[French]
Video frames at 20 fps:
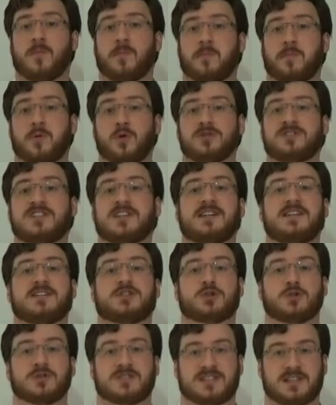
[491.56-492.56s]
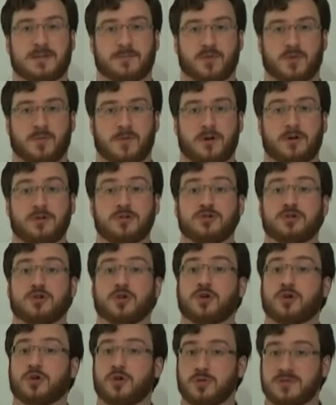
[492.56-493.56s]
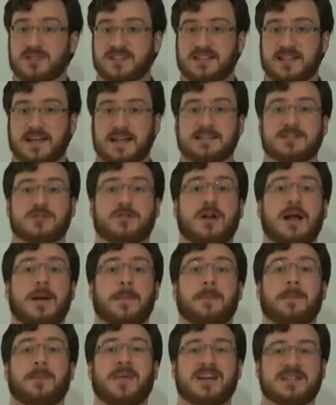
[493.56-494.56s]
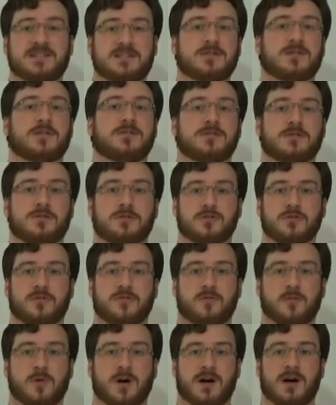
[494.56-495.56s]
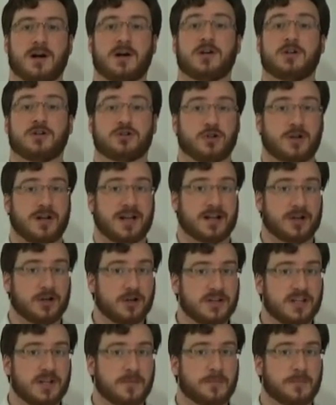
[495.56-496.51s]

Pour dire les choses simplement, je constate que la personne que je vois, je ne la connais